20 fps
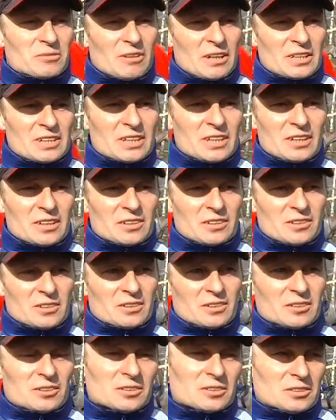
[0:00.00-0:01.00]
walczyli
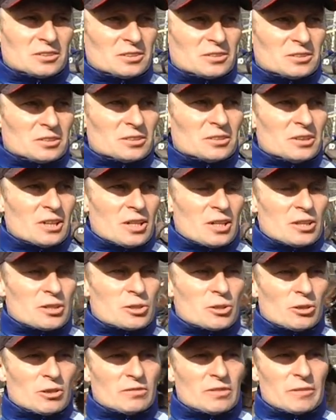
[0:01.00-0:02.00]
o
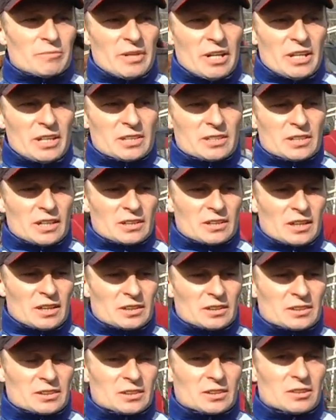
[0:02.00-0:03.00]
czołowe miejsca,
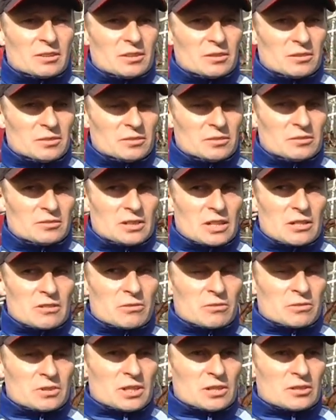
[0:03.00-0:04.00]
także w
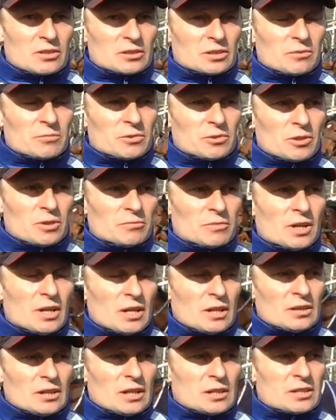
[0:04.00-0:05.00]
zeszłym sezonie byłem
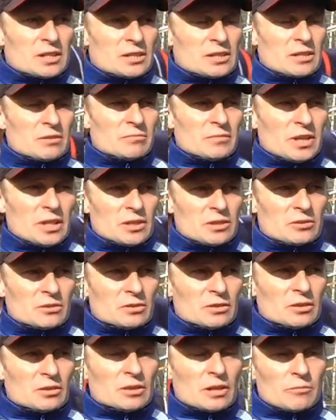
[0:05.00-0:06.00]
na trzecim
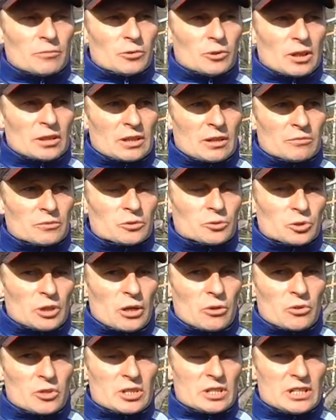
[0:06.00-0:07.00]
miejscu, nie była tam
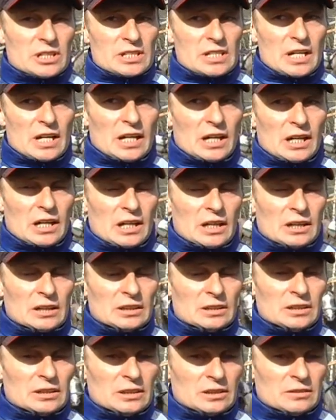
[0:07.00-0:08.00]
duża różnica
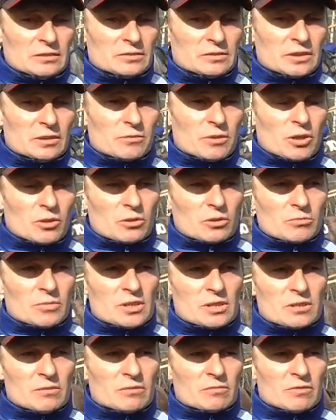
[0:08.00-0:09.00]
i w tym roku
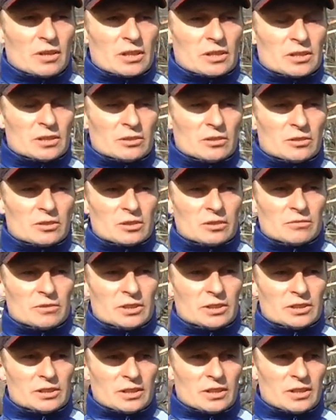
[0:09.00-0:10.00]
będziemy walczyli
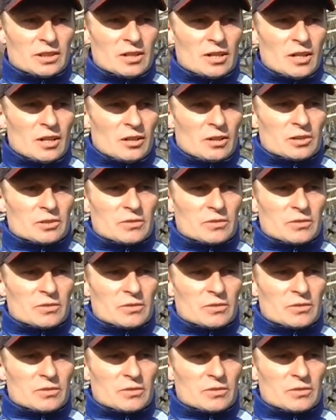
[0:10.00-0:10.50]
oczywiście o